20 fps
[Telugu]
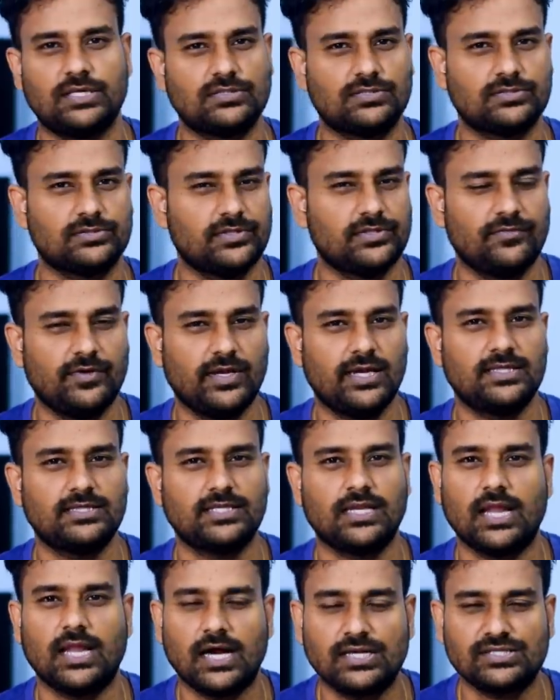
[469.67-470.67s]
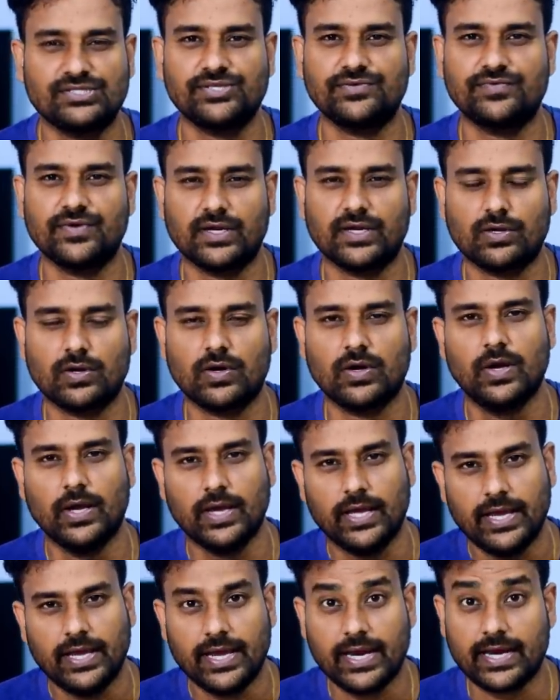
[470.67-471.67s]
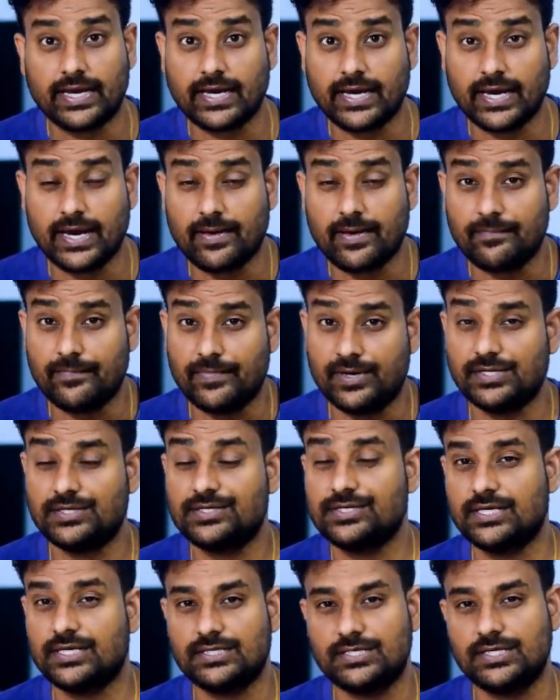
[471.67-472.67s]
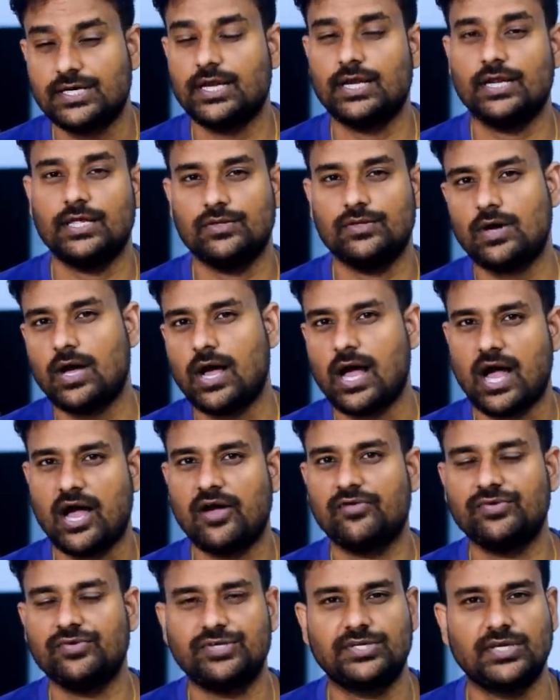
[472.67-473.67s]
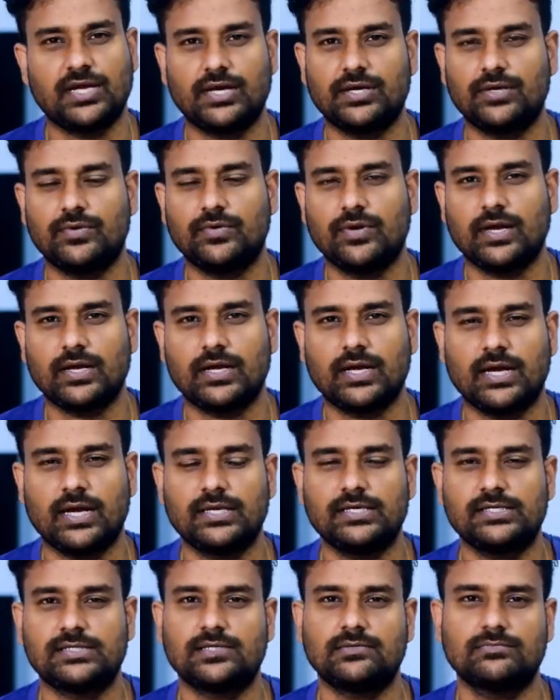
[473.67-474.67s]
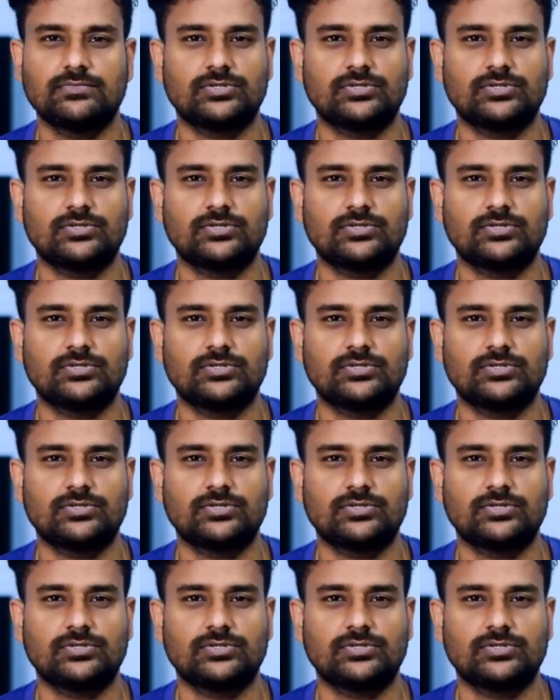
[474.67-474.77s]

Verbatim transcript: తెలుస్తుంది వీళ్ళైతే లాంచ్ ఈవెంట్లో ఎక్కడా మెన్షన్ చేయలేదు ఆ విషయాన్ని కూడా కనీసం